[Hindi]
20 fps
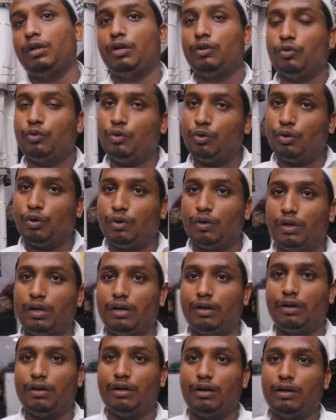मतलब तो बिना
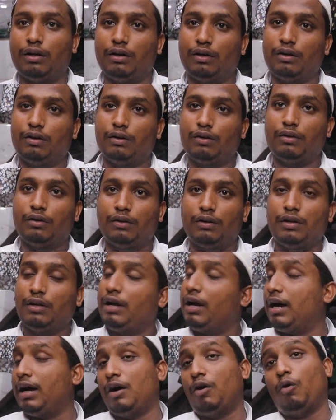देखे पैसे ना
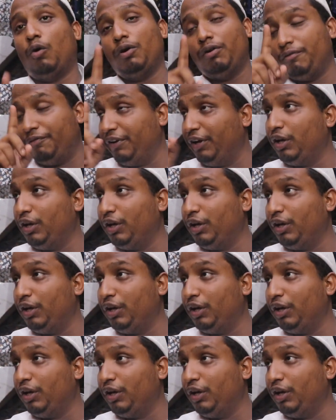डाले हाँ और हम्म।